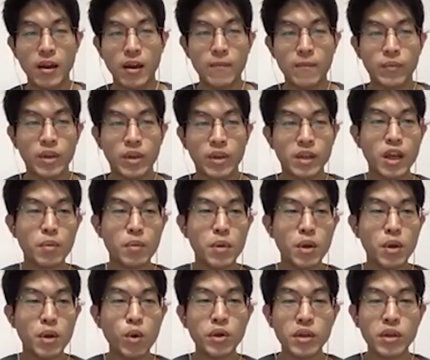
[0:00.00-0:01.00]
그 다음에 꼭
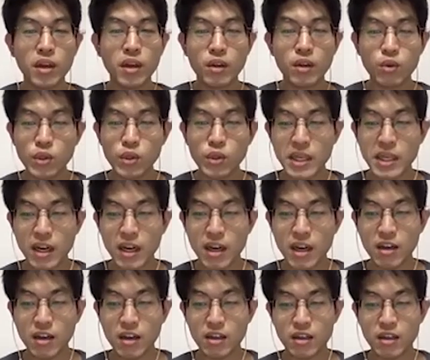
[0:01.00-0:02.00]
이렇게 투자사랑
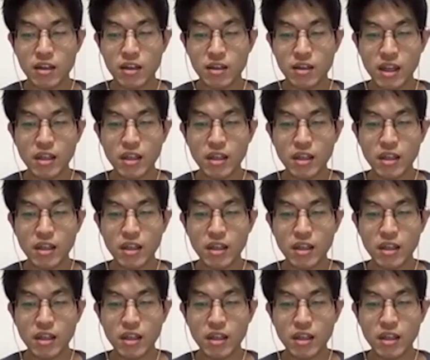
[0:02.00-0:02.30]
그 스타트업